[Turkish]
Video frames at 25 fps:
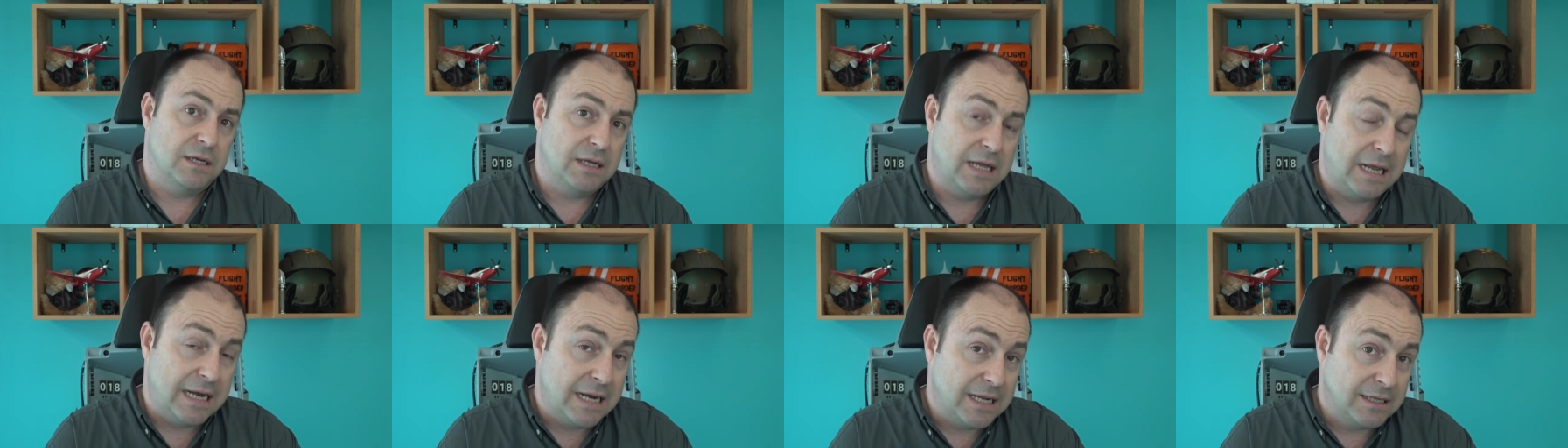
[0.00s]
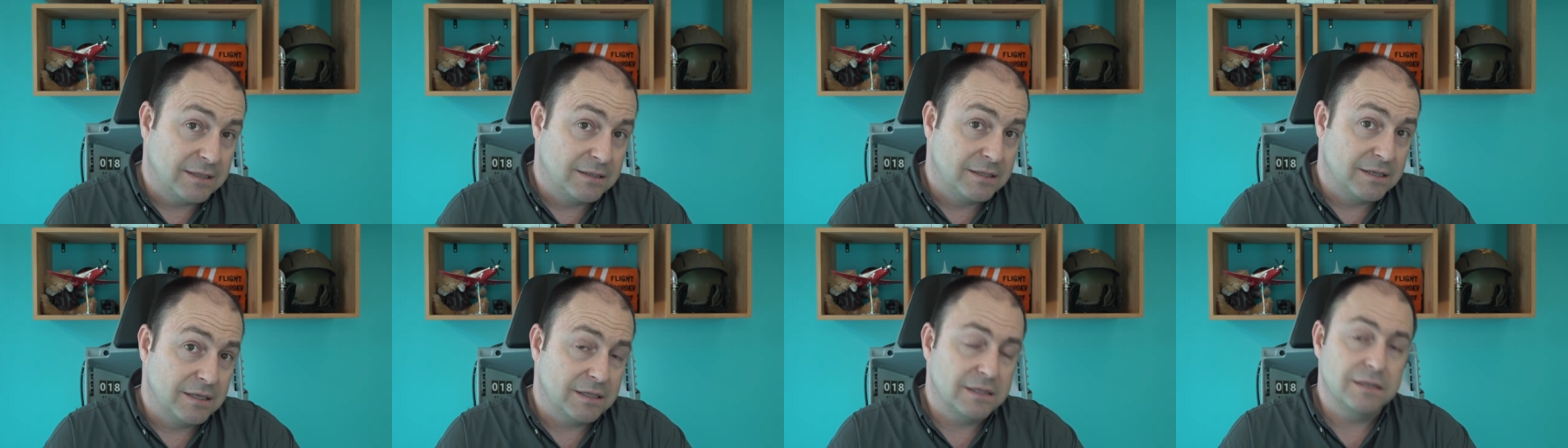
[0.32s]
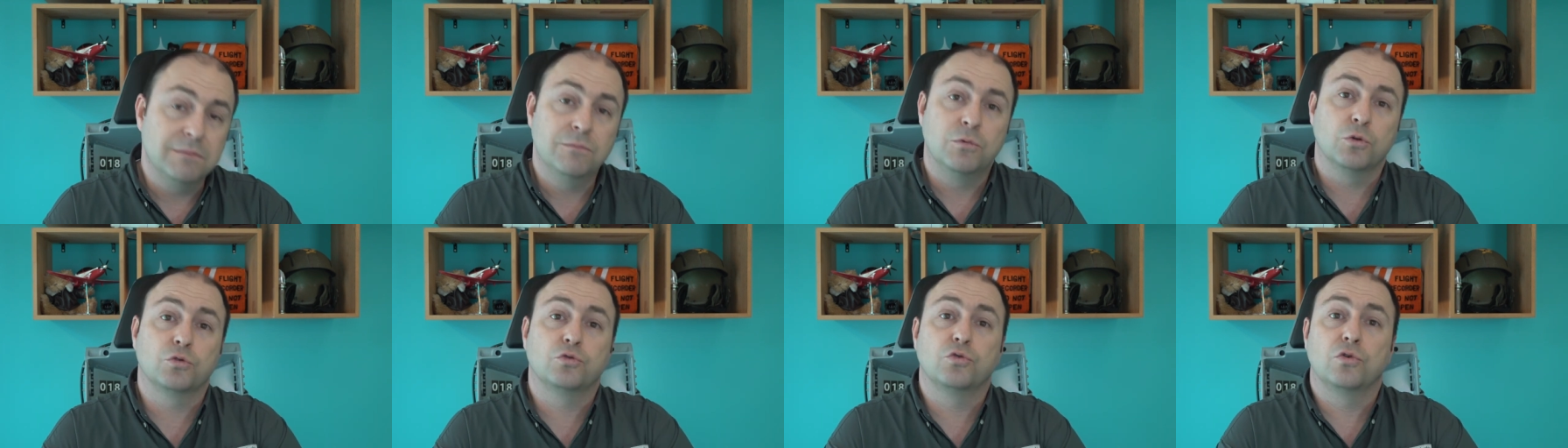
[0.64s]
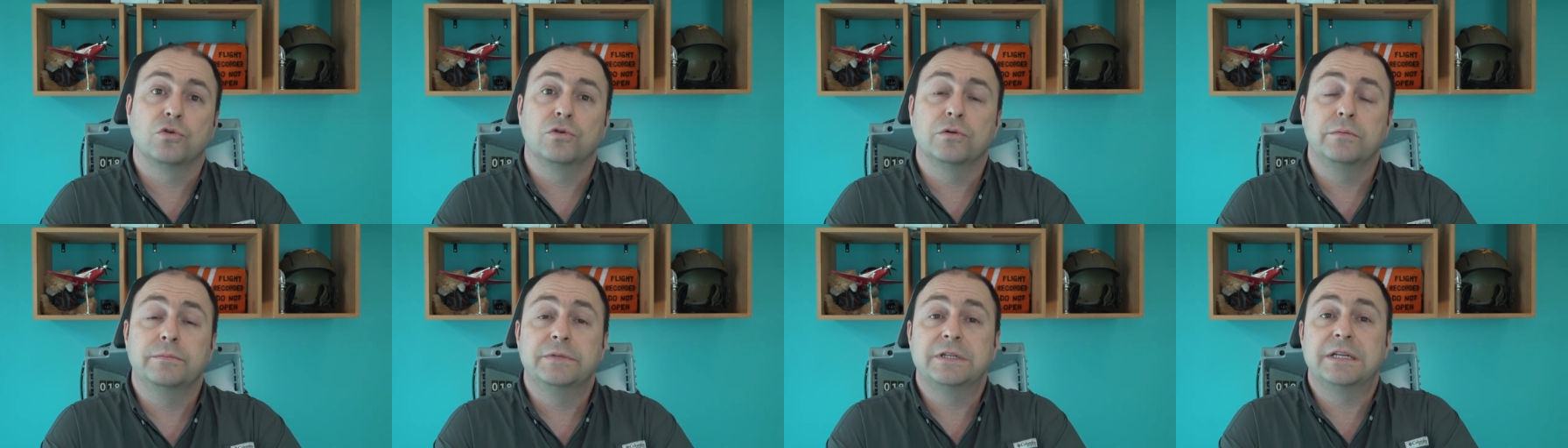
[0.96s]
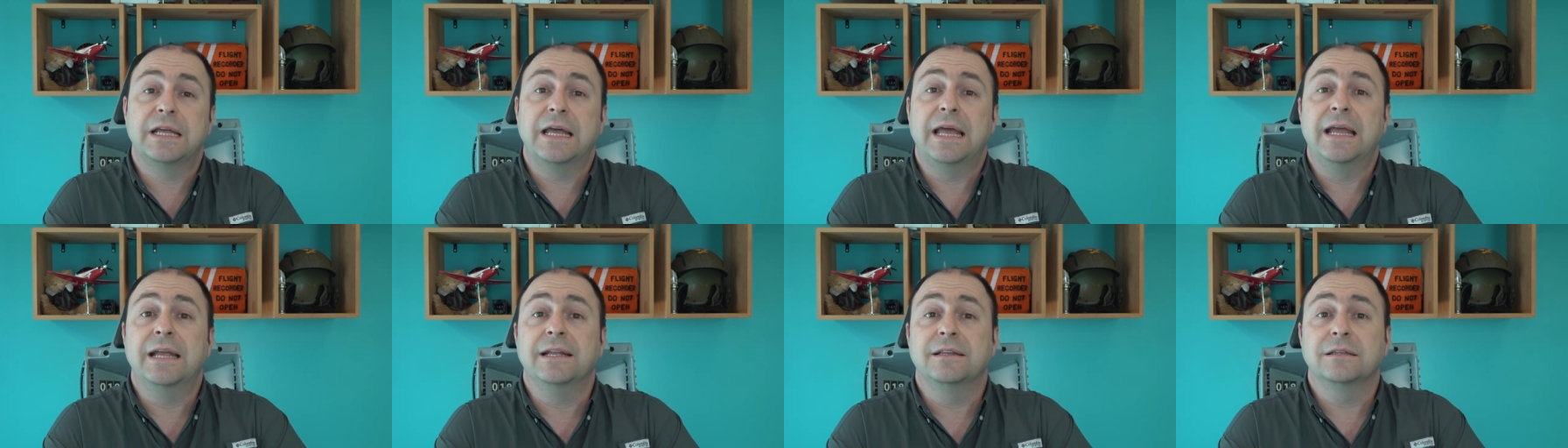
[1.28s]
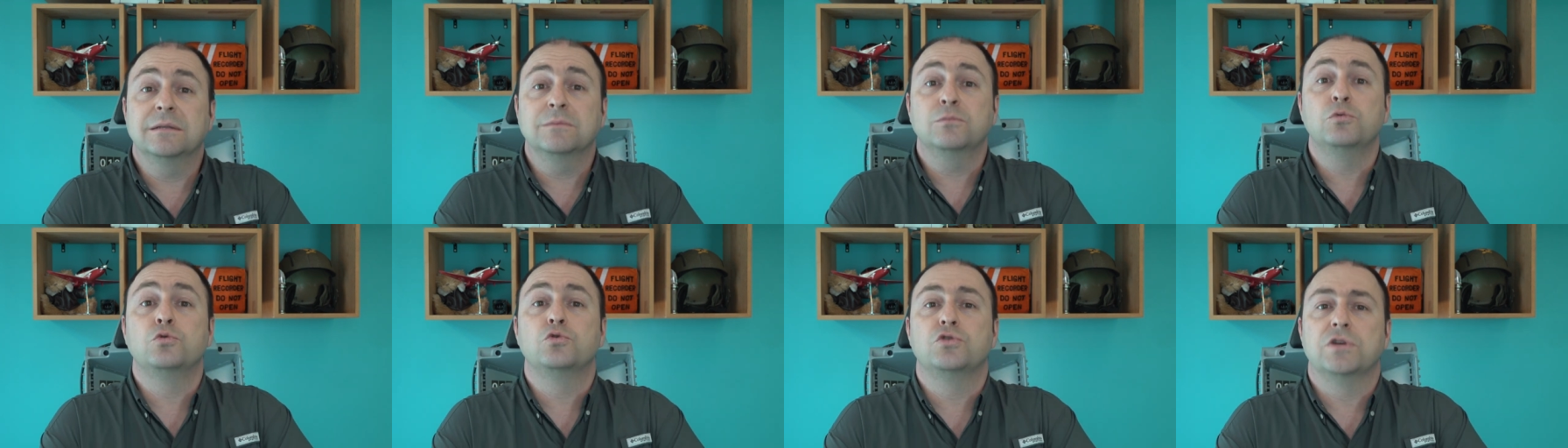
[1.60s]
elektrikli motorlu bir
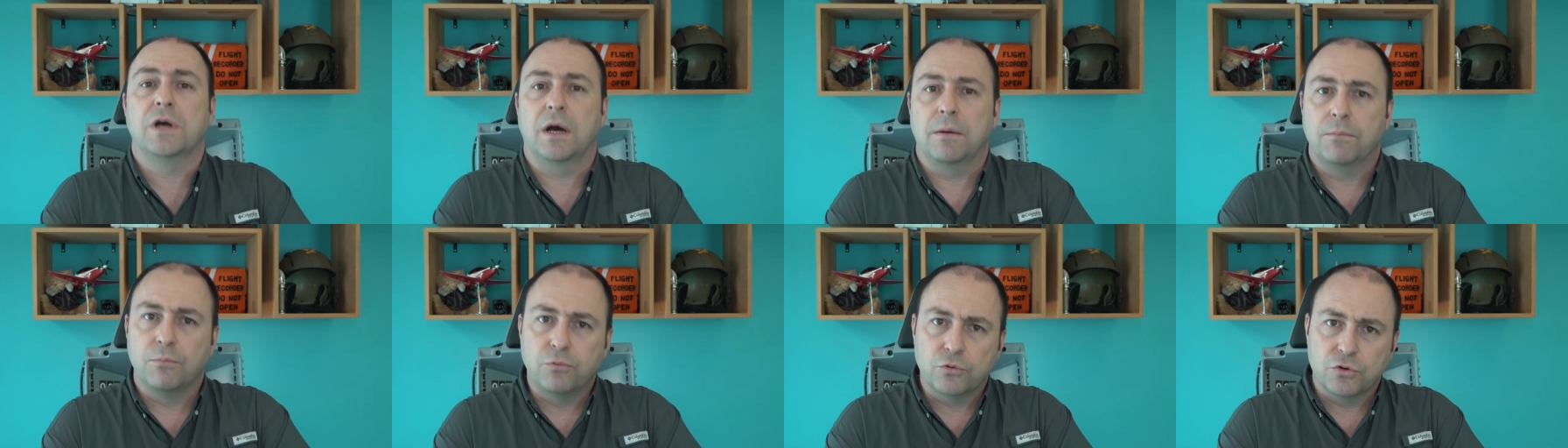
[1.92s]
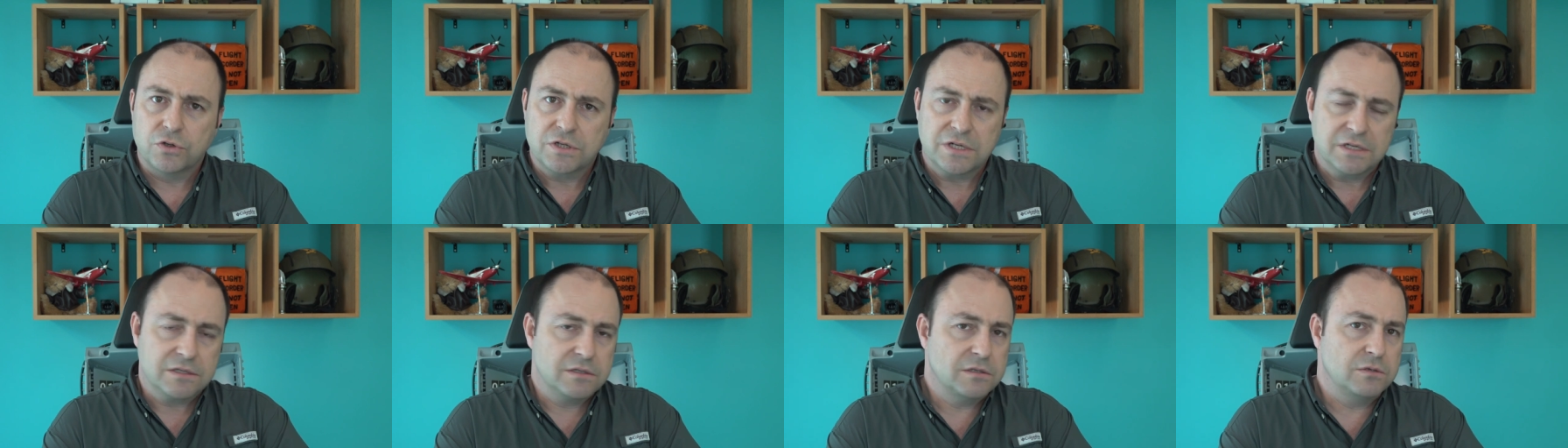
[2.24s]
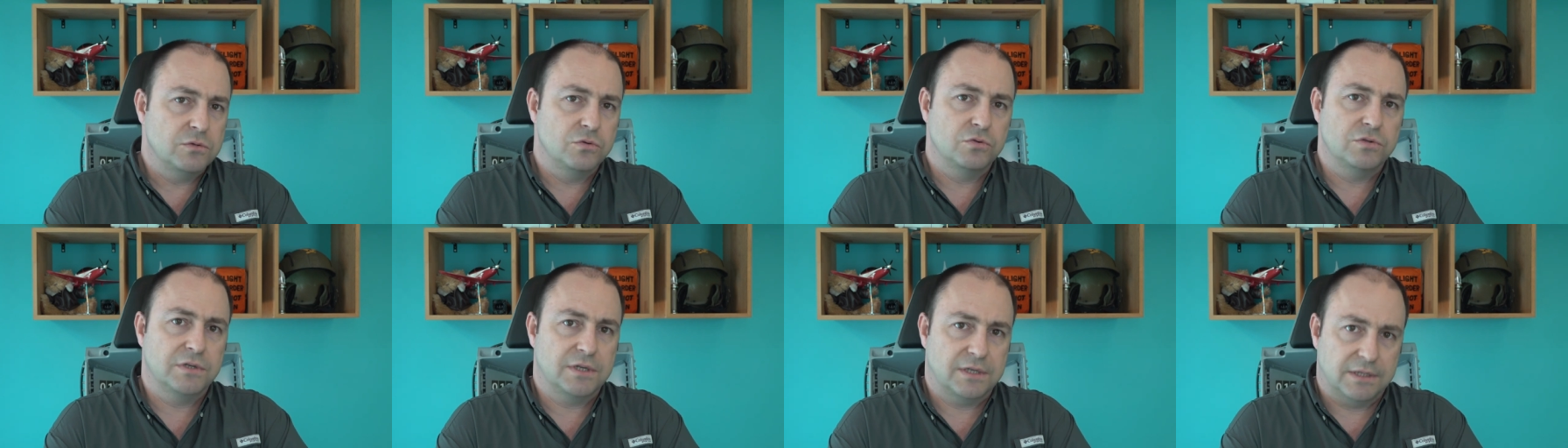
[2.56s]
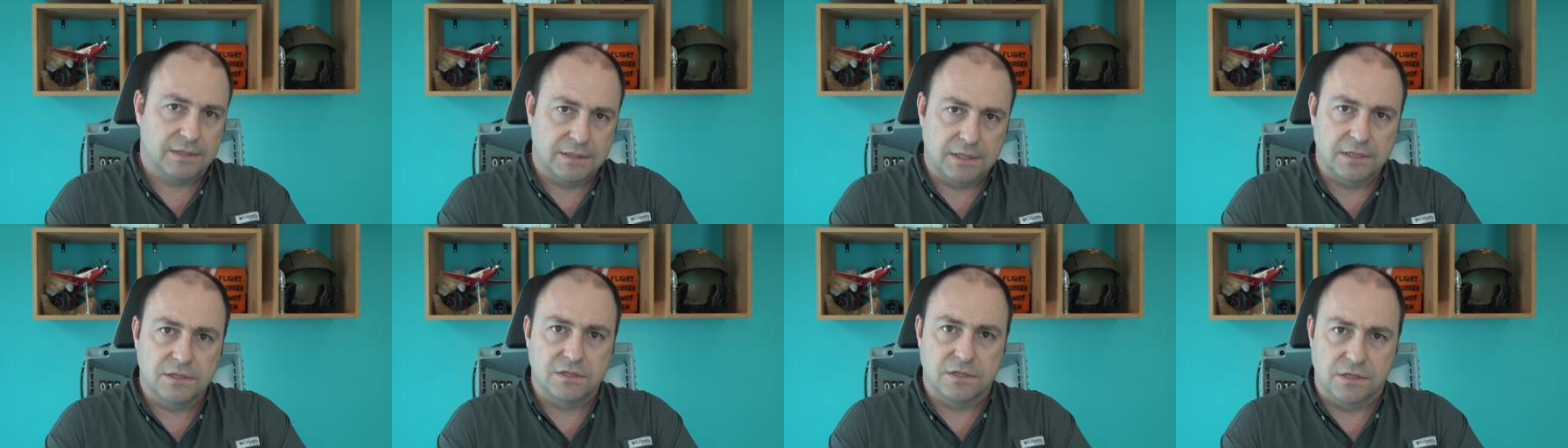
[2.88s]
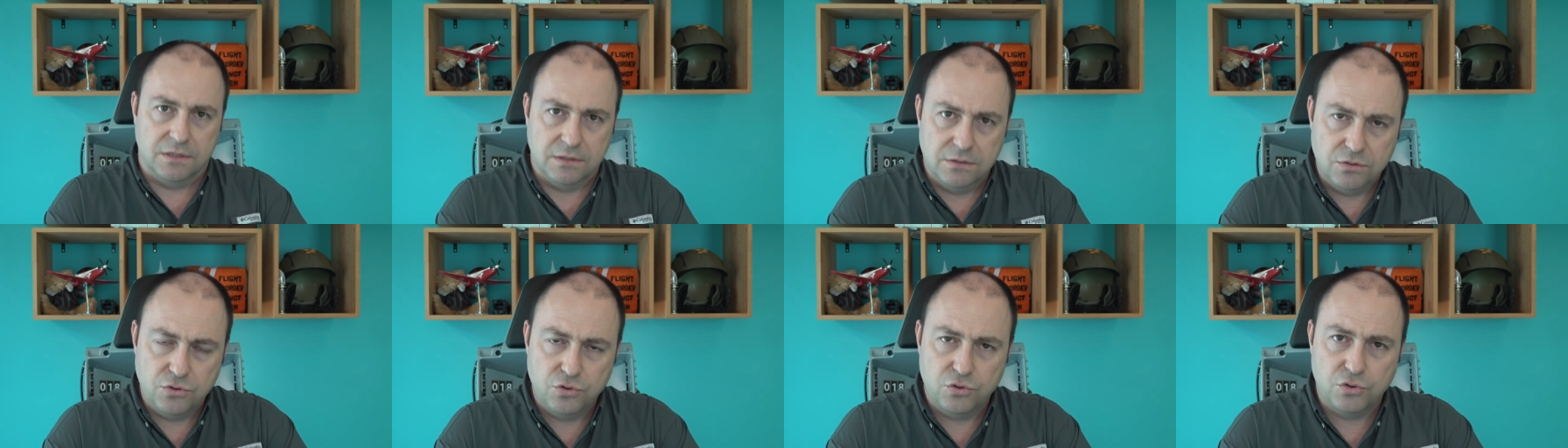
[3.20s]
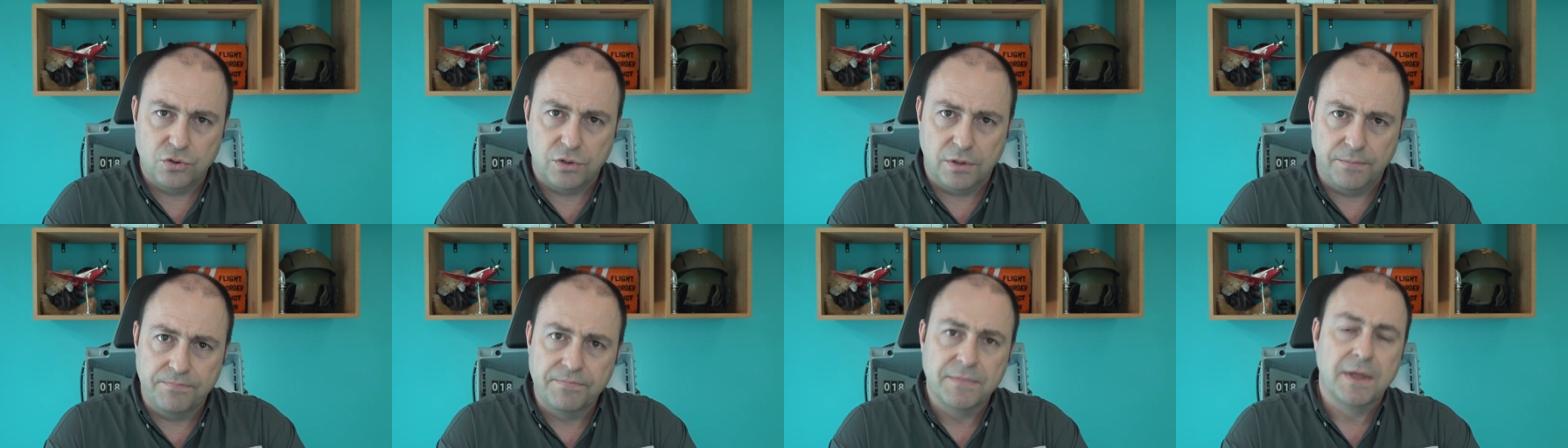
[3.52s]
eğitim uçağı projesi üzerine
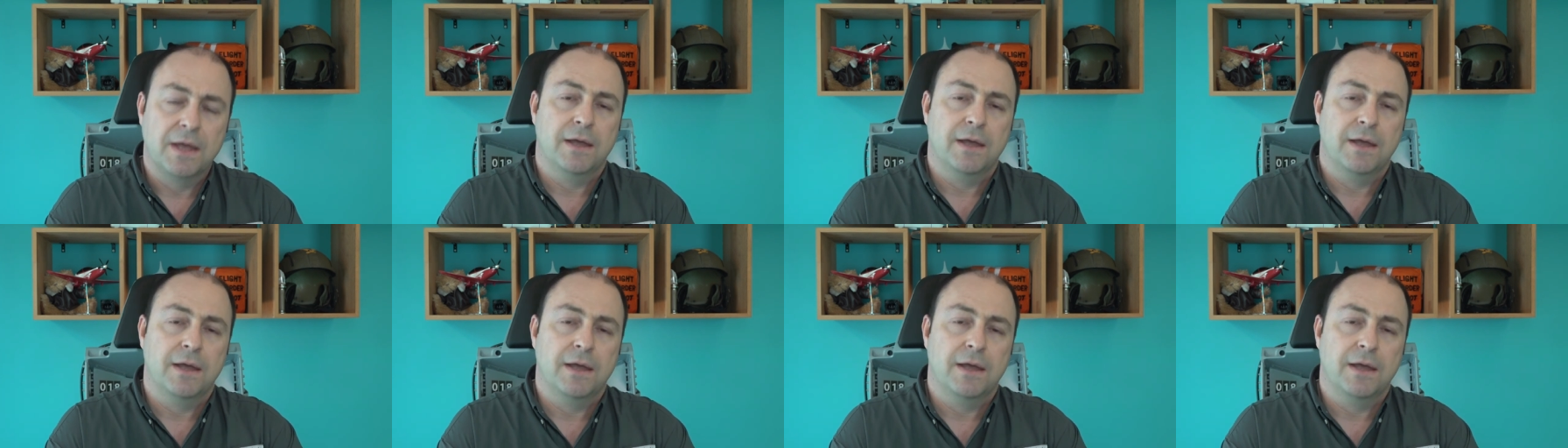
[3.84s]
çalışıyor